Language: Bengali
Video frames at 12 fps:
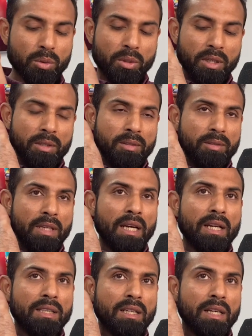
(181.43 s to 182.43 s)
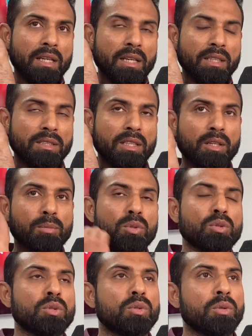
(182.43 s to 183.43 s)
ওনার ডান হাতে লেগে নিচের এই
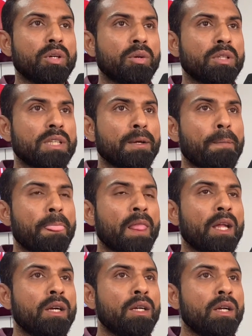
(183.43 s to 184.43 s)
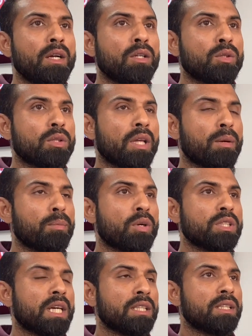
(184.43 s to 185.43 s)
পর্যন্তই হয়ে যায় তো তারপরে
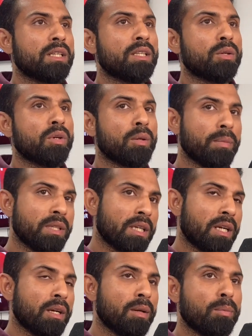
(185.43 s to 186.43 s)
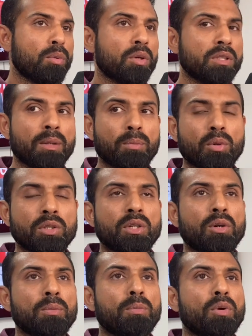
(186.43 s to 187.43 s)
সাথে সাথে উনি বিছানায় পড়ে যায় পড়ে
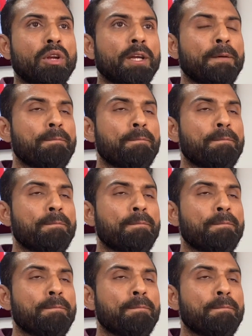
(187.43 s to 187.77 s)
যাওয়ার পরে